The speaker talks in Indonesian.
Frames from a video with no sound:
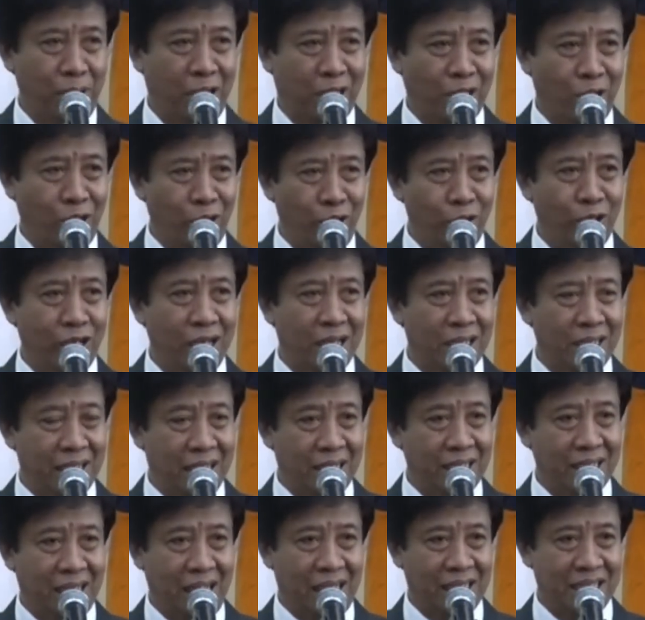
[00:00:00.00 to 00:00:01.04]
pertolongan
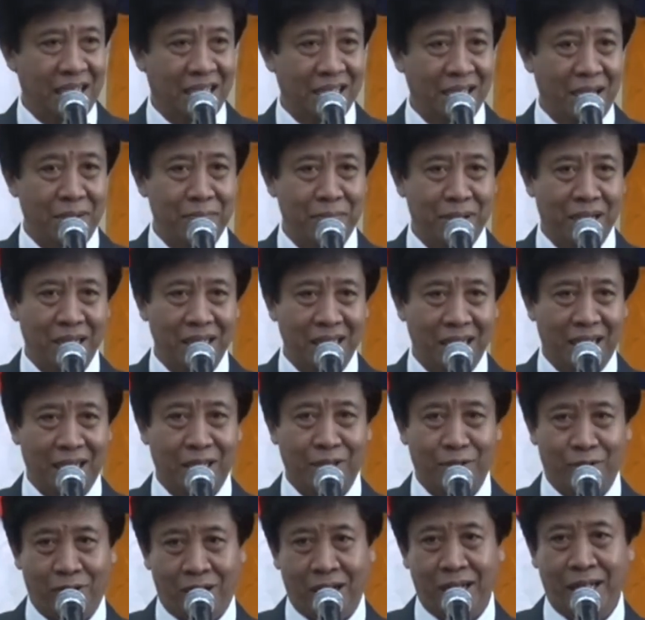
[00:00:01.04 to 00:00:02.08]
dan kerjasama
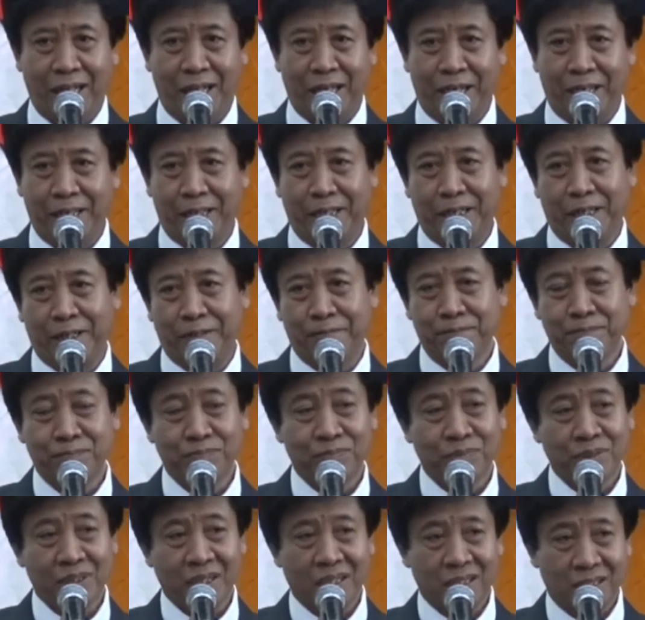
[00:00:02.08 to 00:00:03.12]
dengan orang lain.
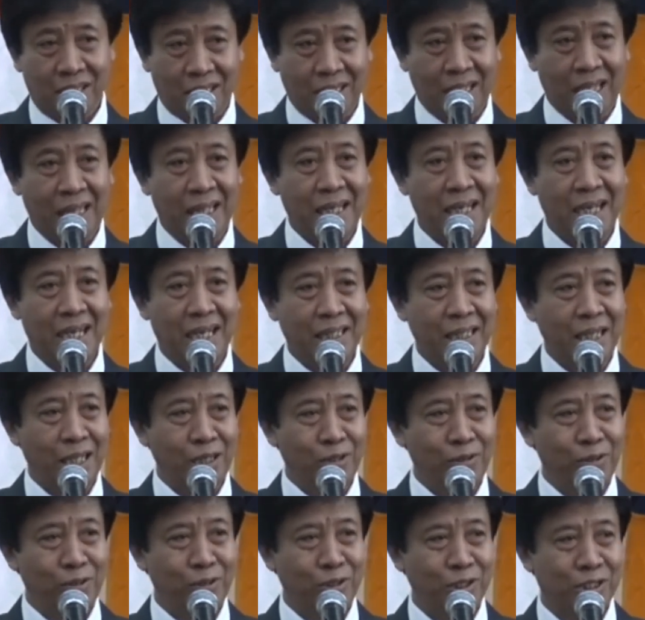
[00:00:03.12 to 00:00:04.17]
Setelah Anda
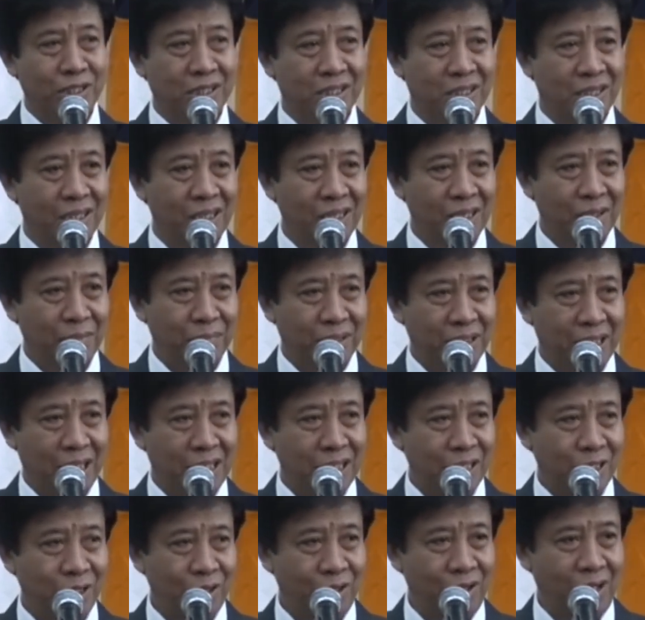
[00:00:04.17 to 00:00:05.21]
lulus
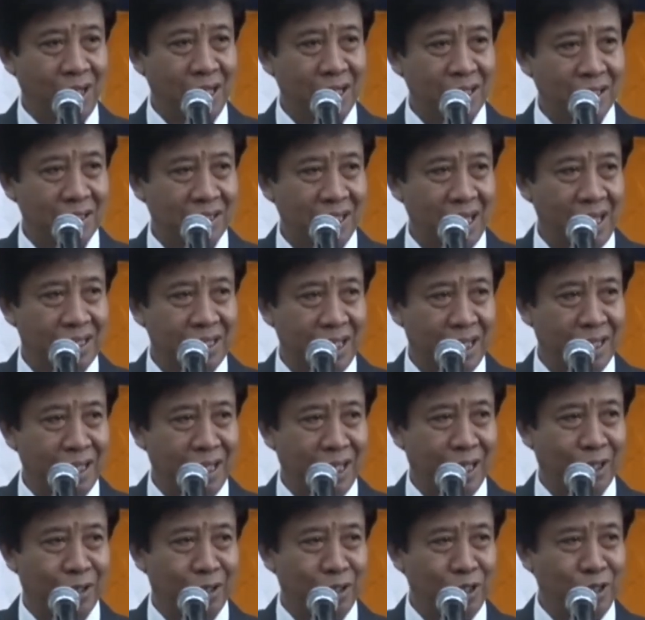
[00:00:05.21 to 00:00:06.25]
menjadi seorang
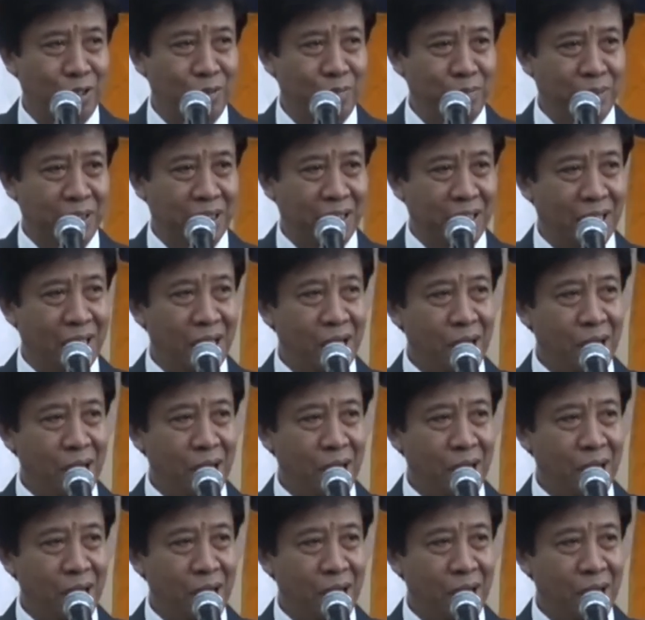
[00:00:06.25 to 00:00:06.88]
sarjana ekonomi,